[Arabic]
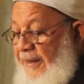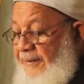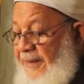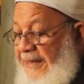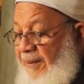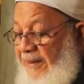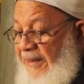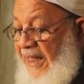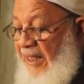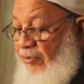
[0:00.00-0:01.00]
انتدب
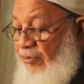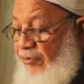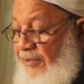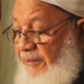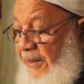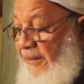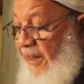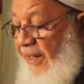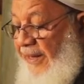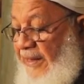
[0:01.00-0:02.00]
الله
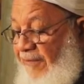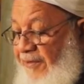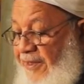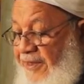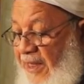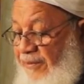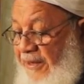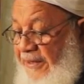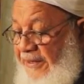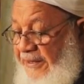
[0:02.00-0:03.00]
لمن خرج في
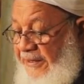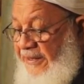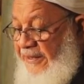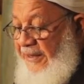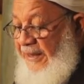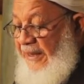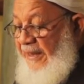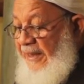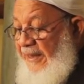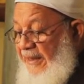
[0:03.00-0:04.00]
سبيله
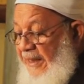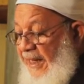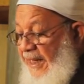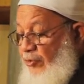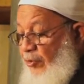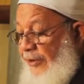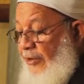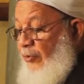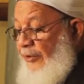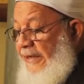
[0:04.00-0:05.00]
لا
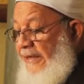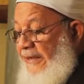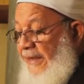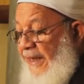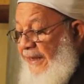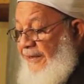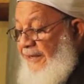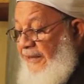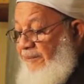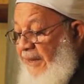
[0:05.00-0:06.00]
يخرج إلا
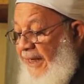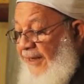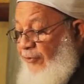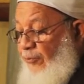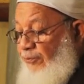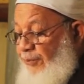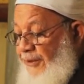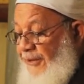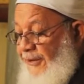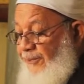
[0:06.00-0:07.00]
إيمان
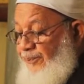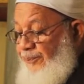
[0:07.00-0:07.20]
بي